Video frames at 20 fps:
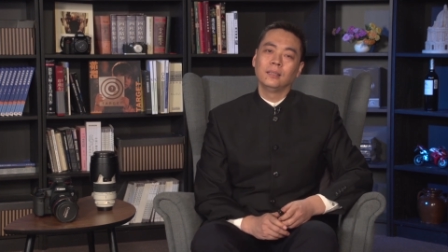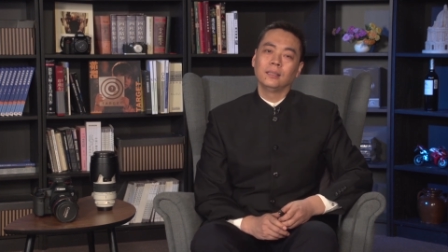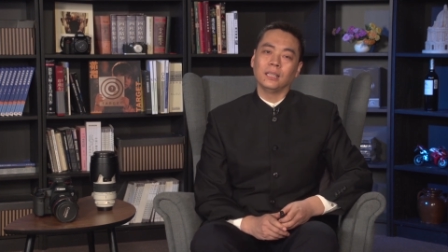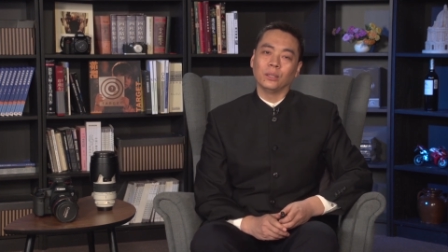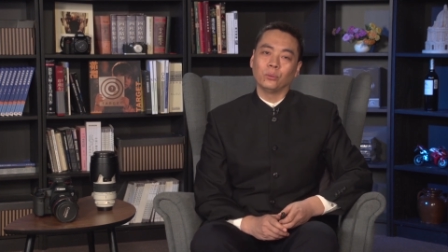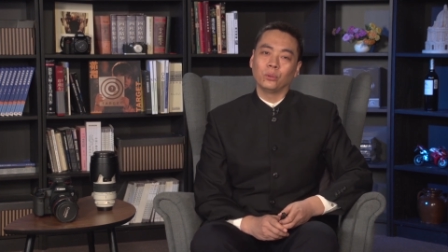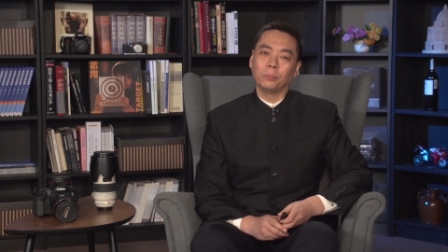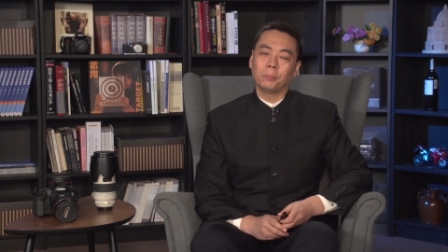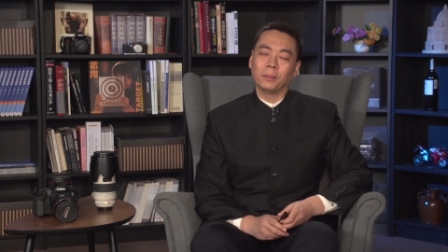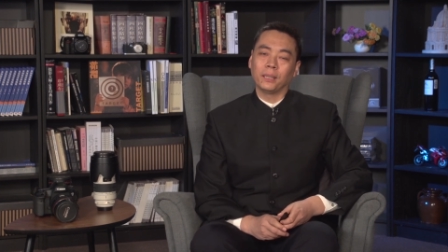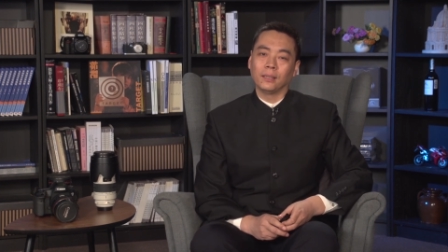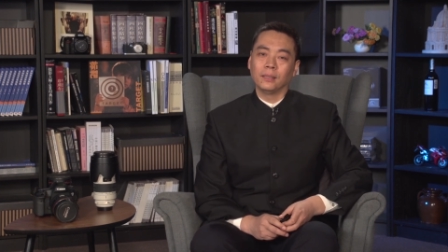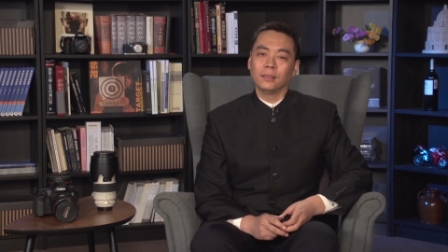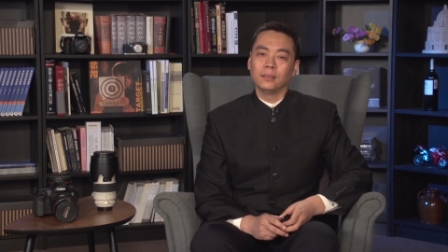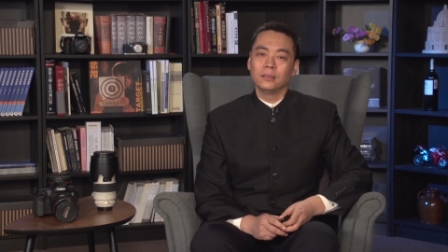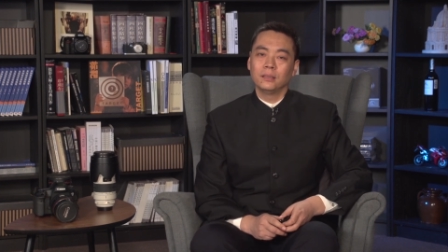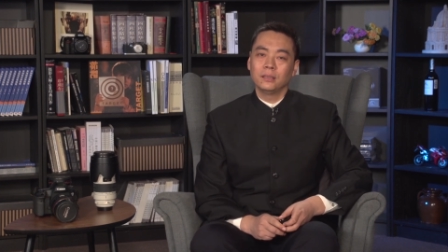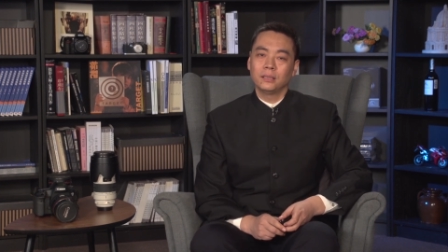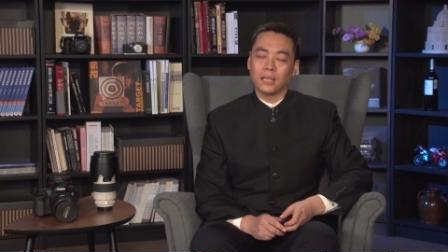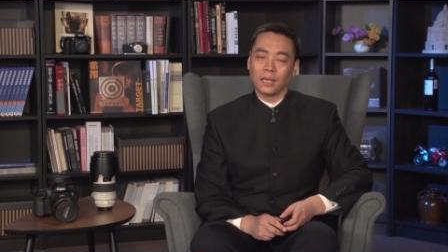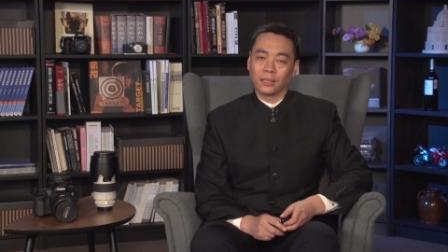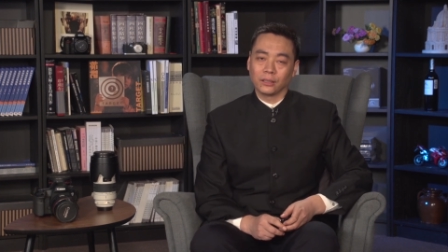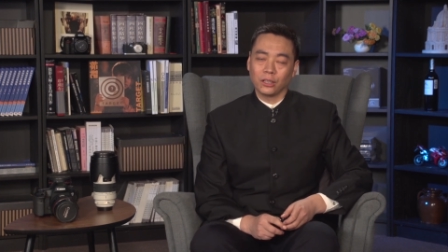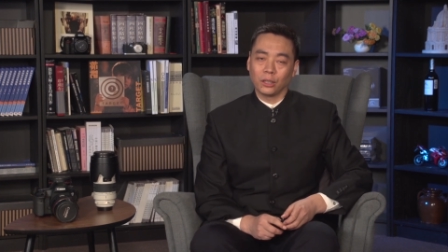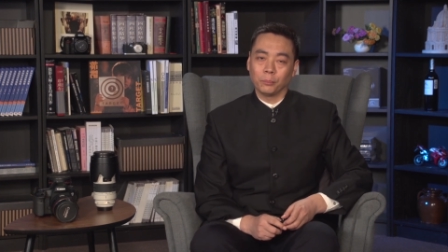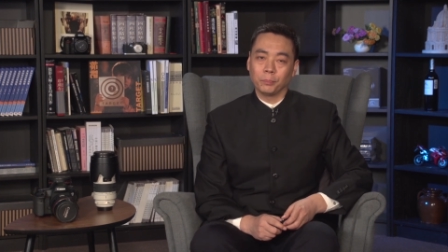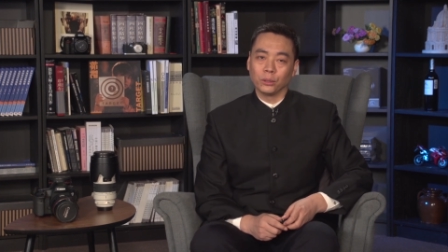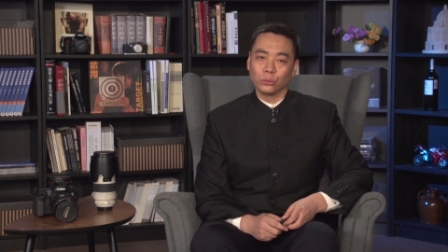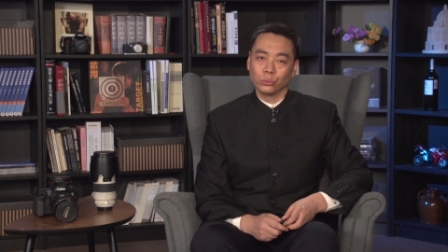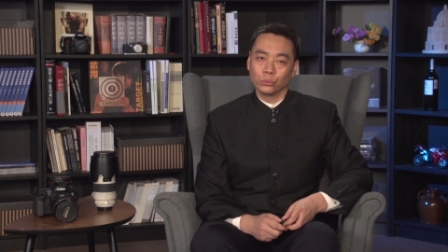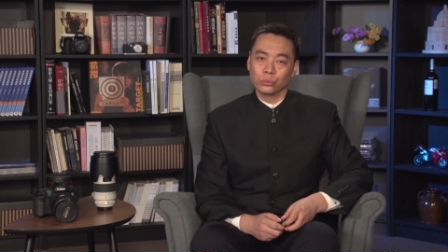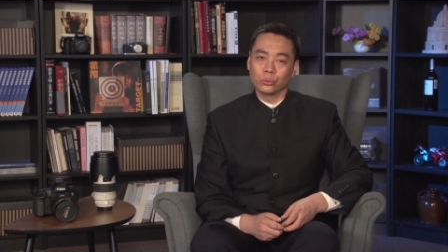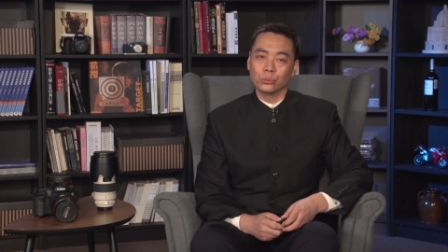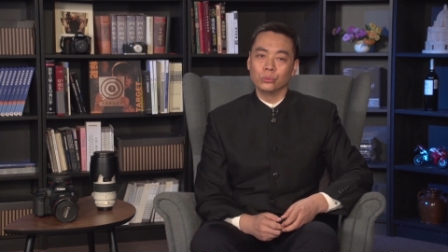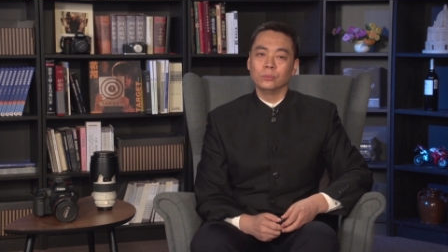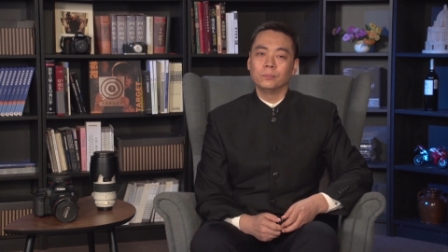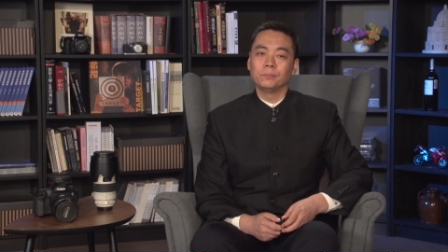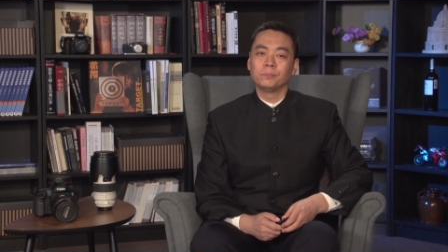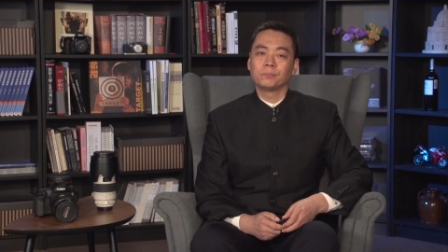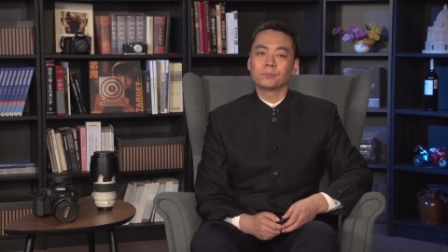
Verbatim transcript: 也会被强调、被突出。